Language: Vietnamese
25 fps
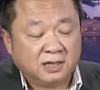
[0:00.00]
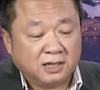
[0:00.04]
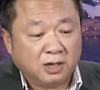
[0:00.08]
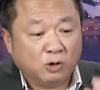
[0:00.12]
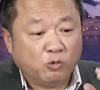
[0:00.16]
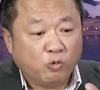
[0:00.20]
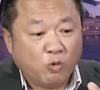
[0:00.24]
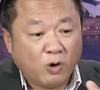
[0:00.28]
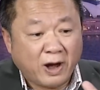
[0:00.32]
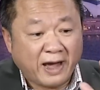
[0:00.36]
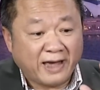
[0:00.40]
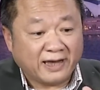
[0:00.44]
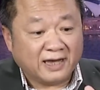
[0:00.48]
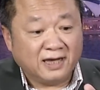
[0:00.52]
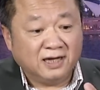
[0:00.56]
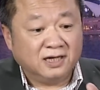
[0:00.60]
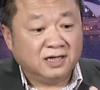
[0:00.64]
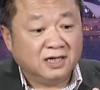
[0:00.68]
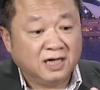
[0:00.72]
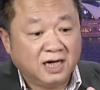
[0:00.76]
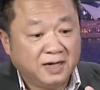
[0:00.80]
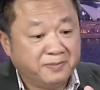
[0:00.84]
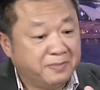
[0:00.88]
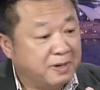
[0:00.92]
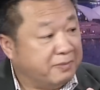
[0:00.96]
thì ngoài cái
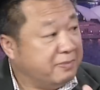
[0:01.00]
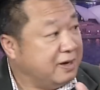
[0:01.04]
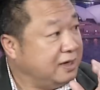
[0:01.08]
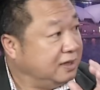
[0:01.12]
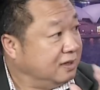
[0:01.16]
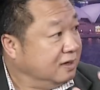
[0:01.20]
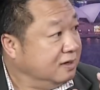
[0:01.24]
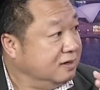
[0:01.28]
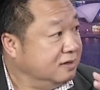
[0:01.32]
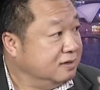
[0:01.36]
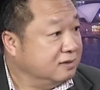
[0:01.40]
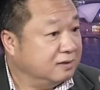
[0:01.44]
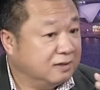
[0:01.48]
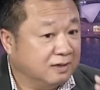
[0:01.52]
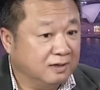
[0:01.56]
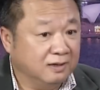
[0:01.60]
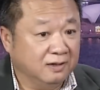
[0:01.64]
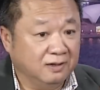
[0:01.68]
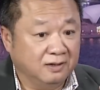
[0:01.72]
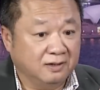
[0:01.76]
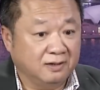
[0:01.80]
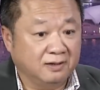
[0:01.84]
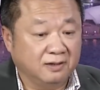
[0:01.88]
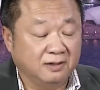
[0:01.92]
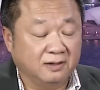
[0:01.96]
người mà bị thương đó đó